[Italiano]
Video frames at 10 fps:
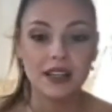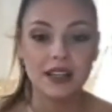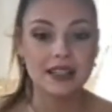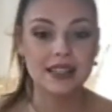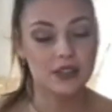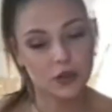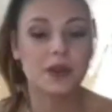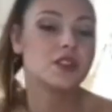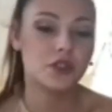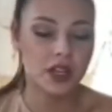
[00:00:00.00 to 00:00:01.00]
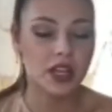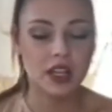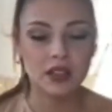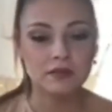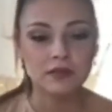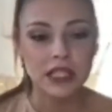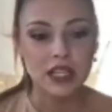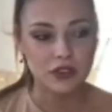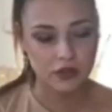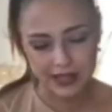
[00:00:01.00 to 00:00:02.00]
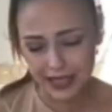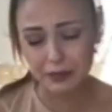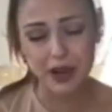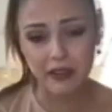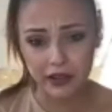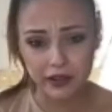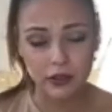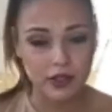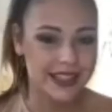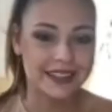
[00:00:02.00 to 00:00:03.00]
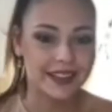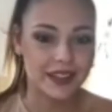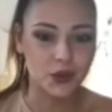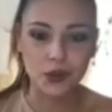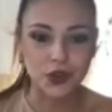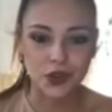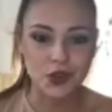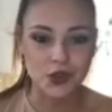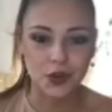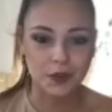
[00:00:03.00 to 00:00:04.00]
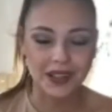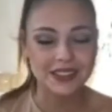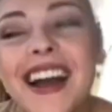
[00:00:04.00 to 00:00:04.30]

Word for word: Nel senso penso che sono stata brava nonostante tutto, insomma.